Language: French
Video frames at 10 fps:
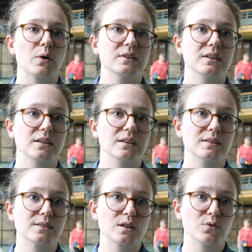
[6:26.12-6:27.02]

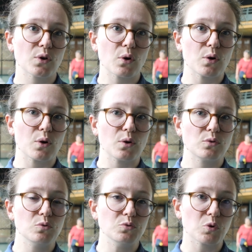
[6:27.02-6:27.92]
des éleveurs
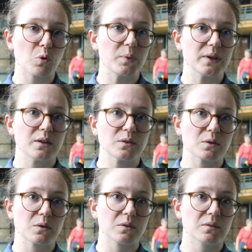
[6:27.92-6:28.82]
de l'Union européenne
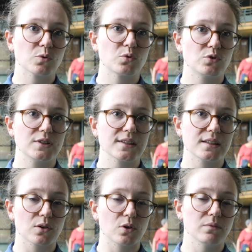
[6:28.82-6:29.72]
au sujet de
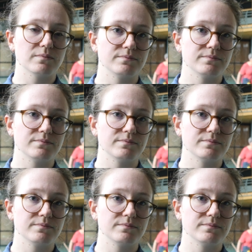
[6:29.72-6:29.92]
cet accord.